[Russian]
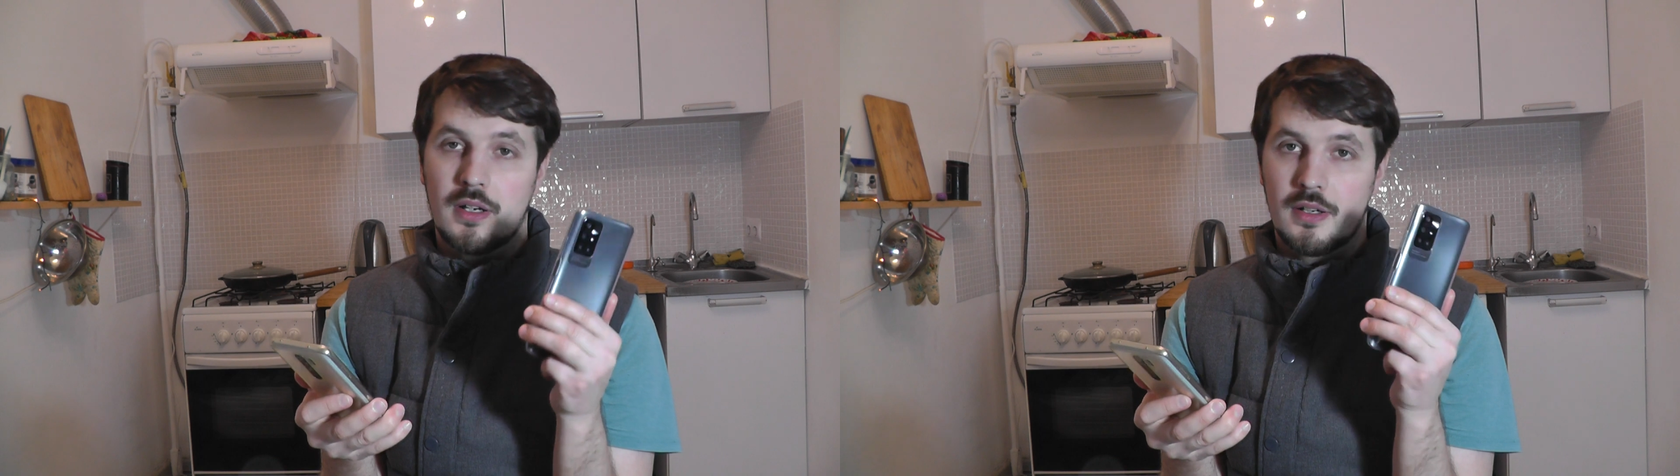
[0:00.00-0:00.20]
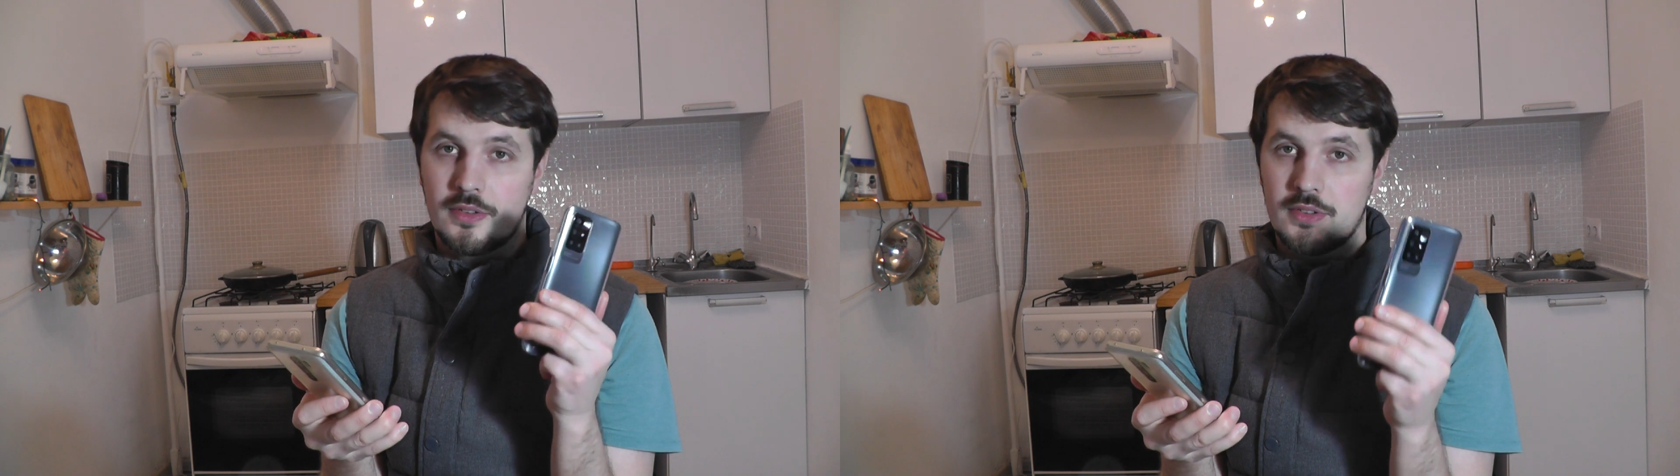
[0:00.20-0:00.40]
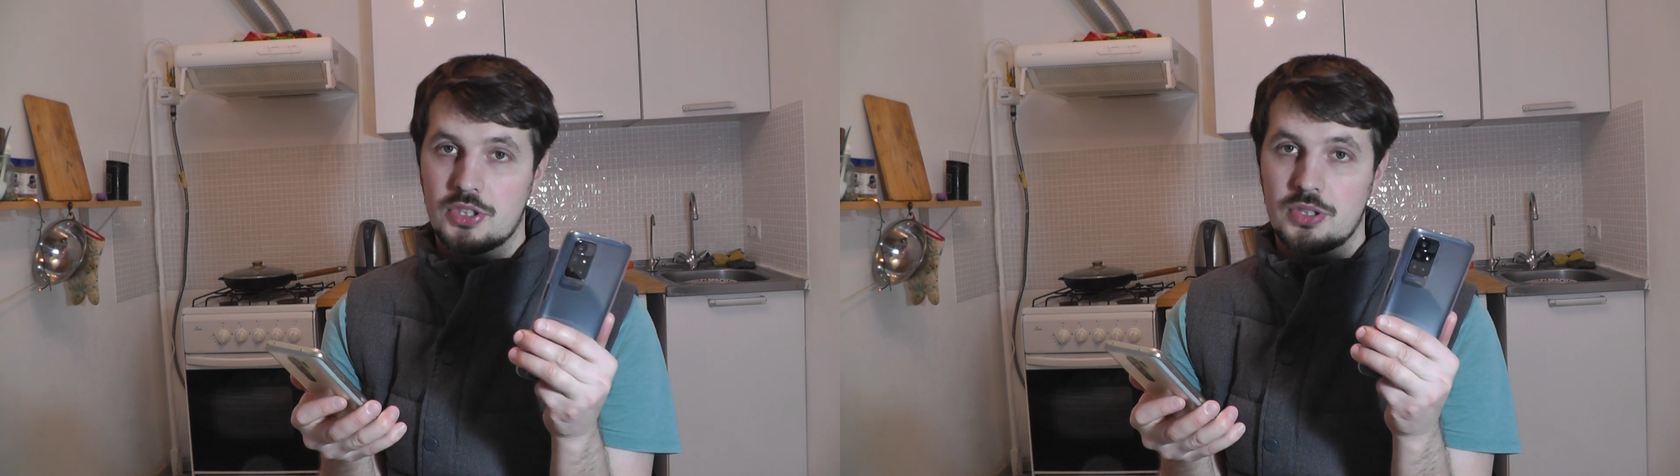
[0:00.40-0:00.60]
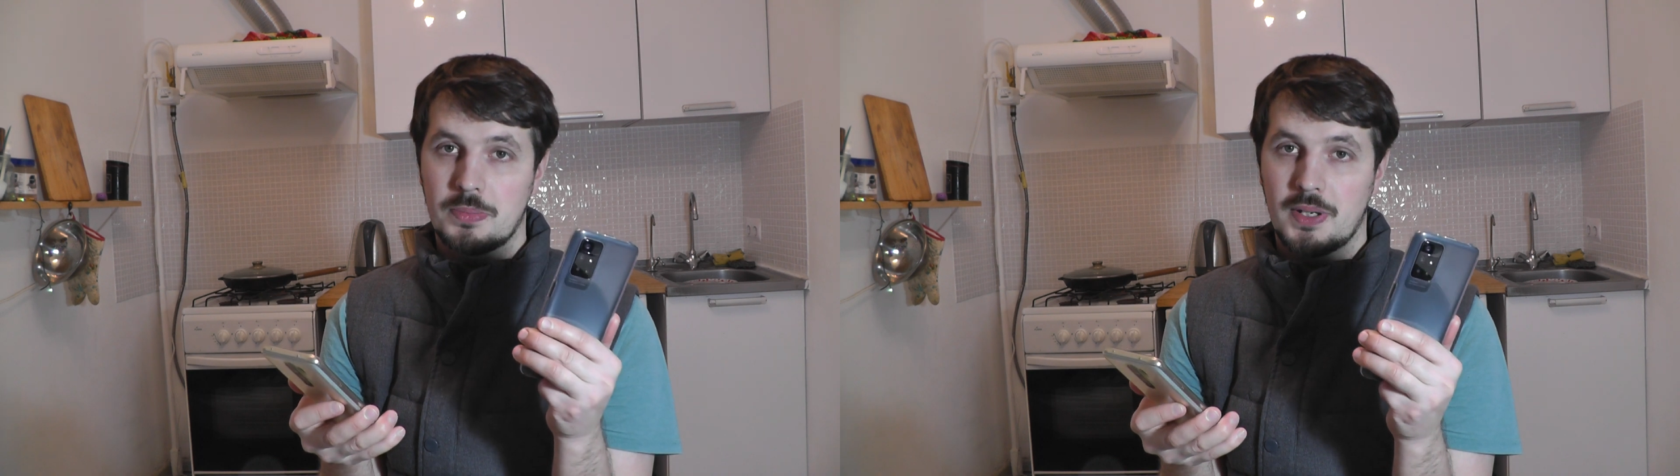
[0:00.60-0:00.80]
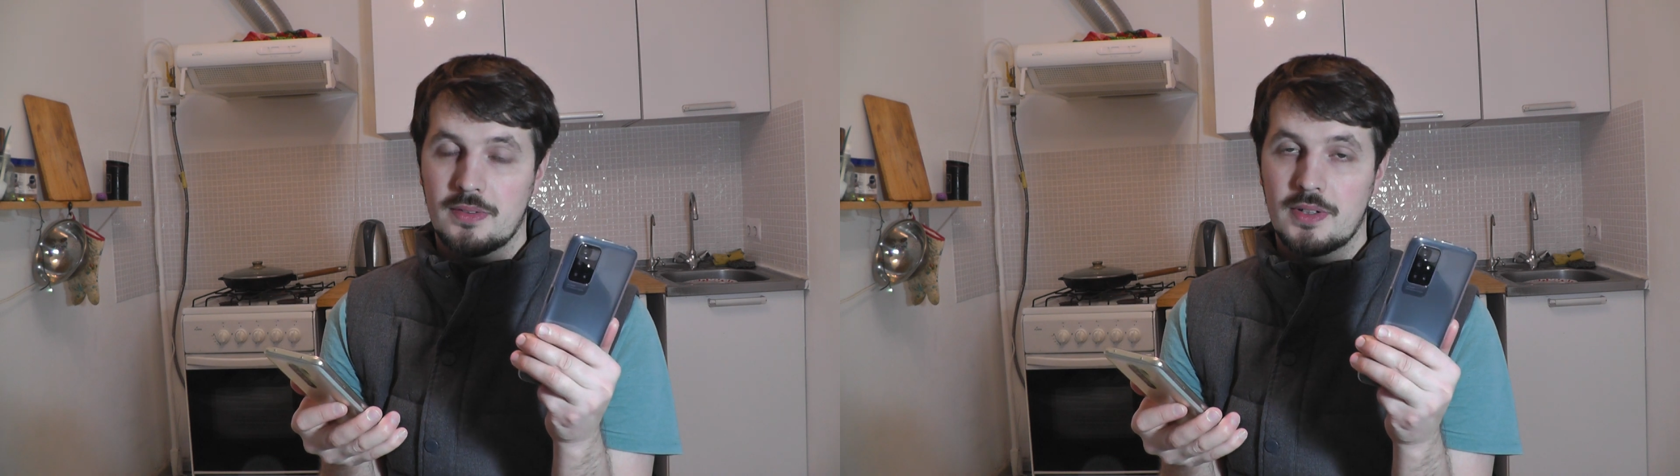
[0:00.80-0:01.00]
а, значит,
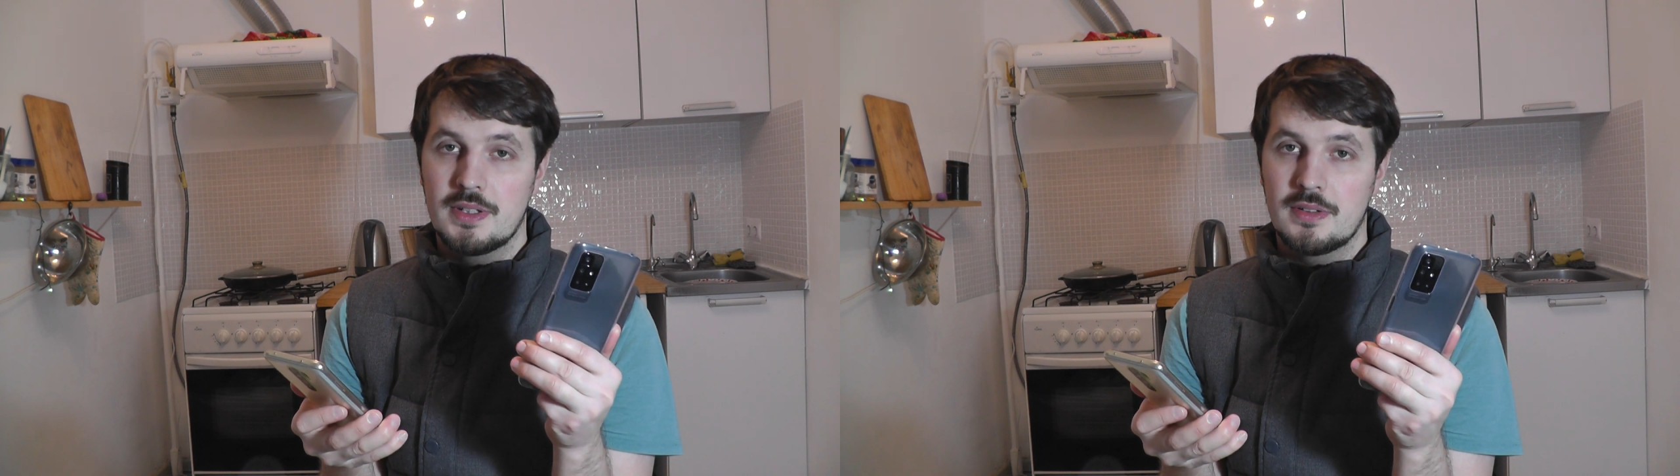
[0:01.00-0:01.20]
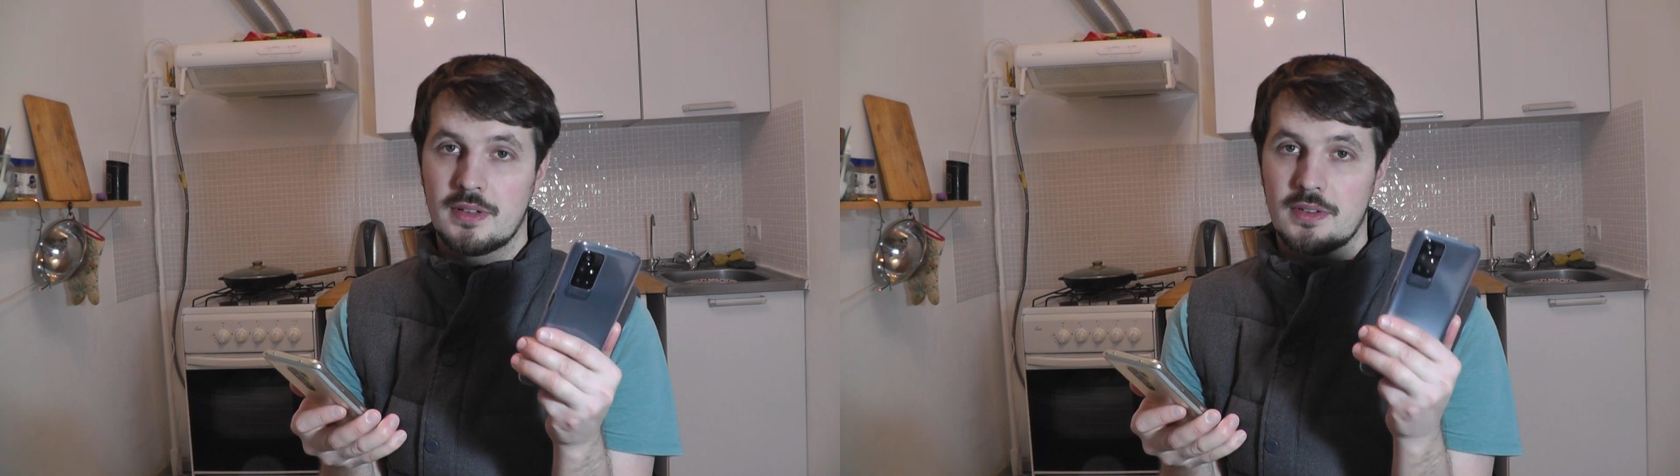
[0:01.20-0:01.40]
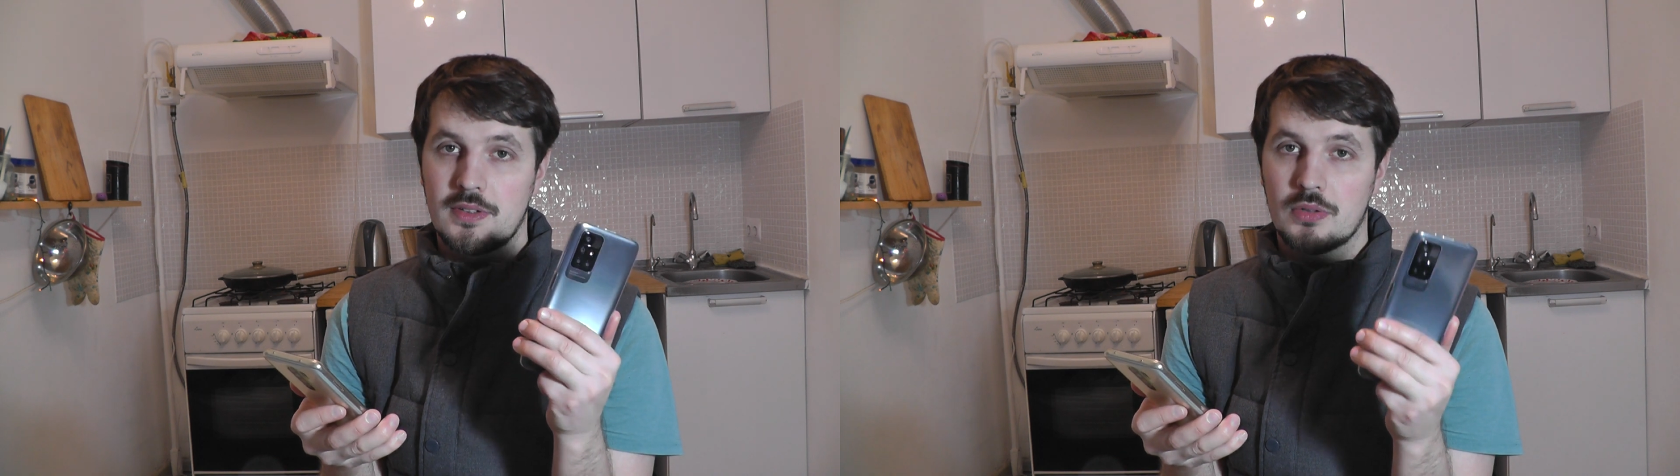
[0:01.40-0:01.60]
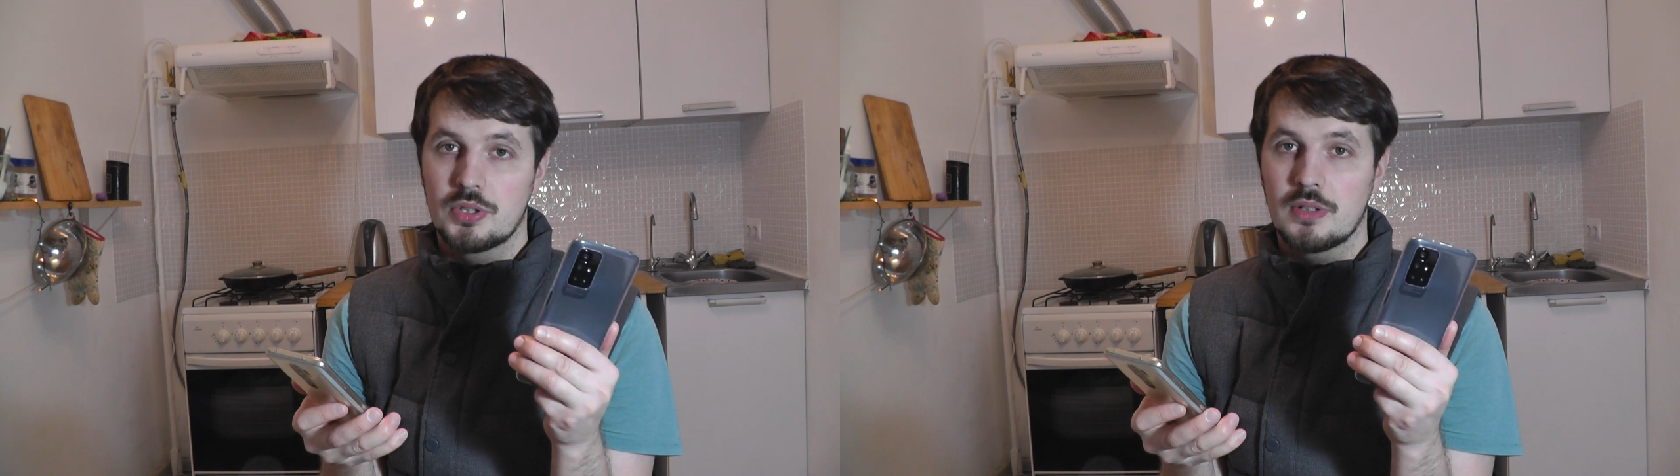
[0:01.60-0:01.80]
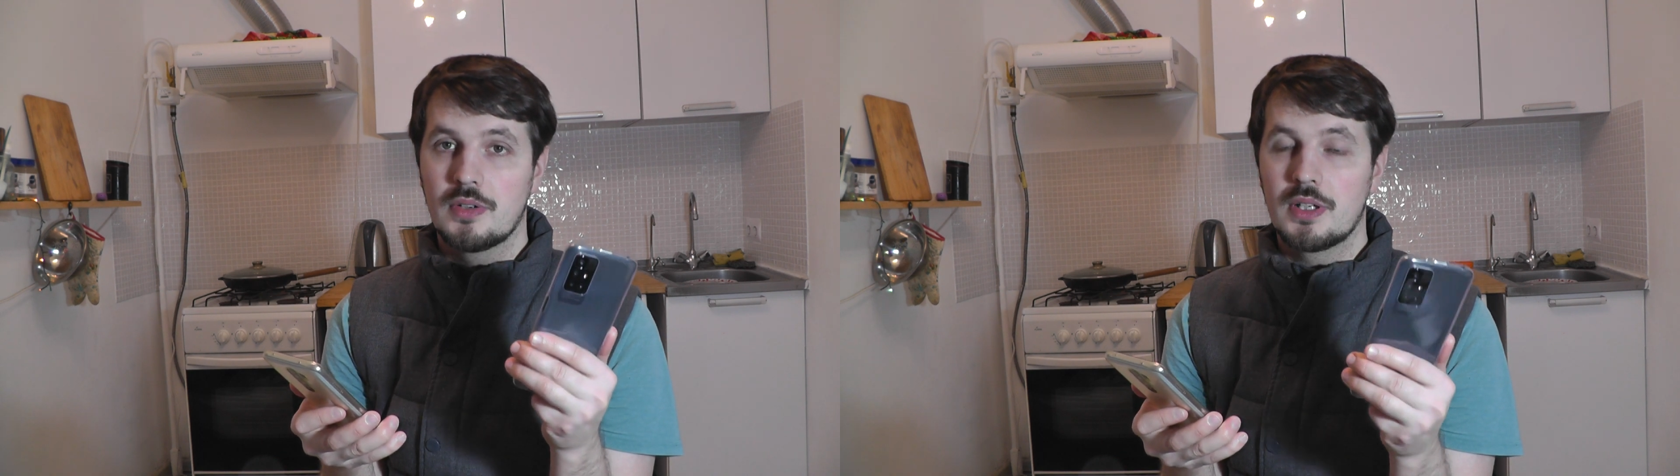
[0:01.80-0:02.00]
производительность, я уже
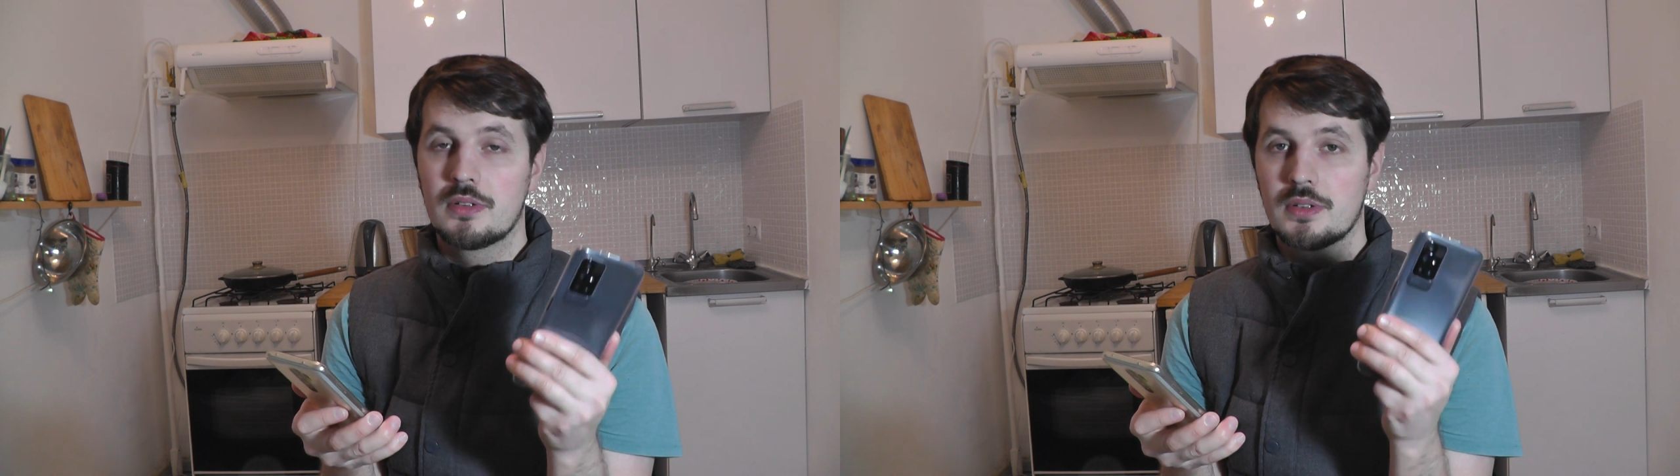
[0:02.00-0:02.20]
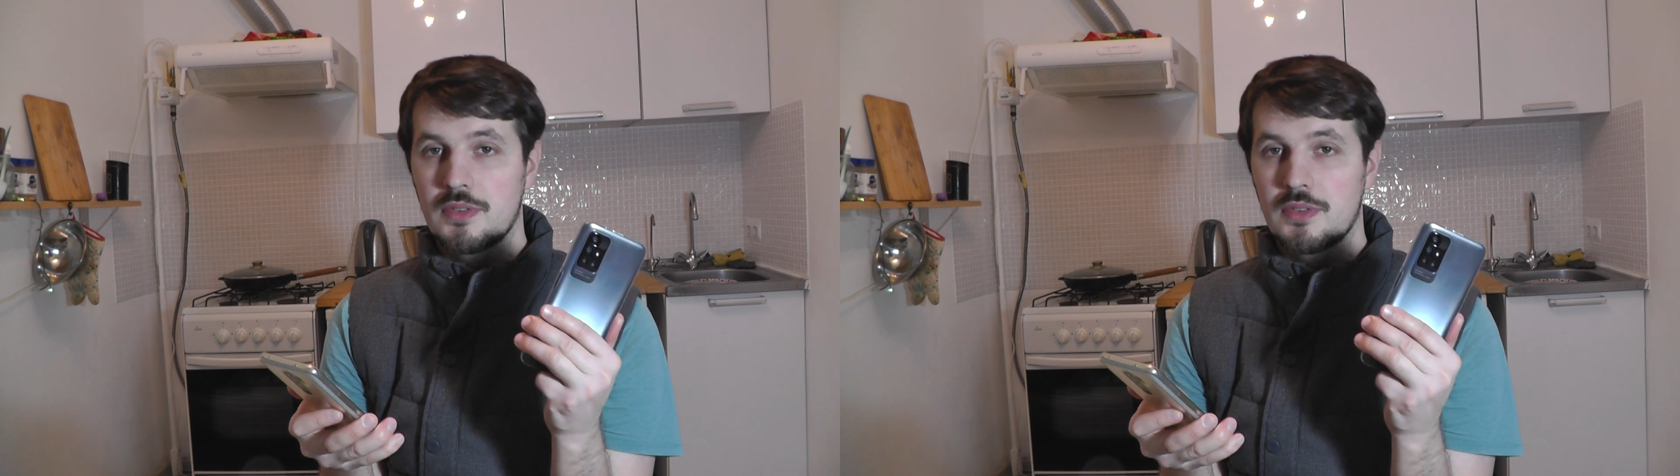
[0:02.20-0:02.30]
говорил,